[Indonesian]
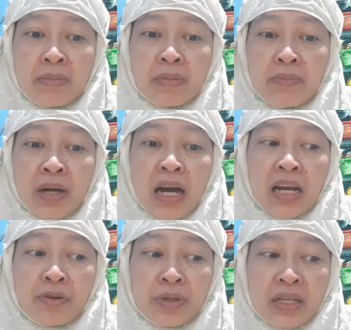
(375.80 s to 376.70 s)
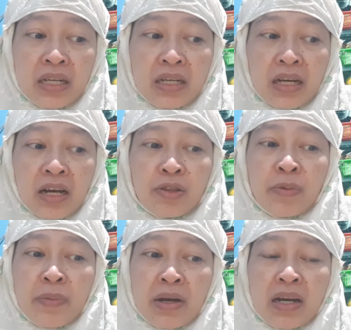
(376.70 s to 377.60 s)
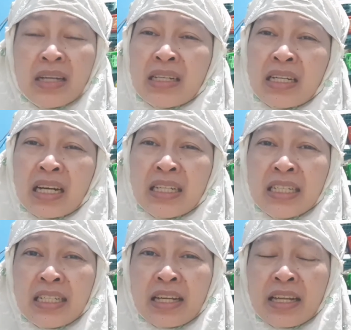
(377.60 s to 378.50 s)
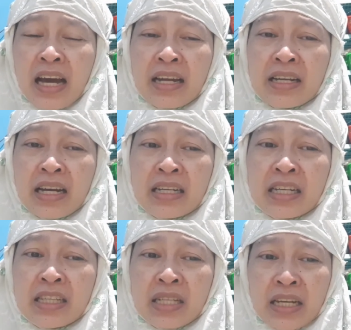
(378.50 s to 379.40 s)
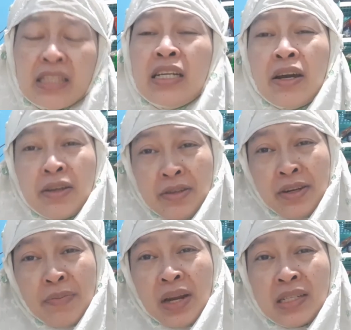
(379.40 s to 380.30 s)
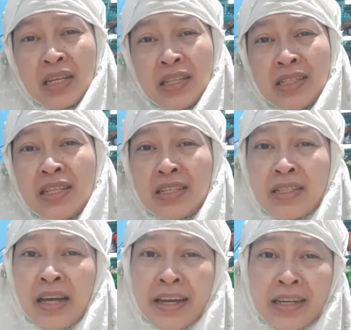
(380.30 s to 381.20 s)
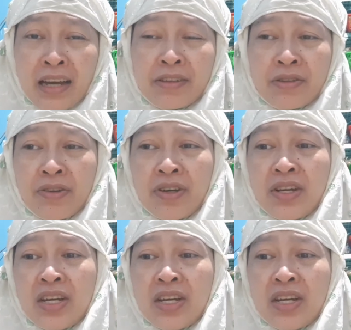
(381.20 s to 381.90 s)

mempengaruhi atau memang kan kadang-kadang gini karena kita sakitnya ya perasa kita jadi nggak enak gitu loh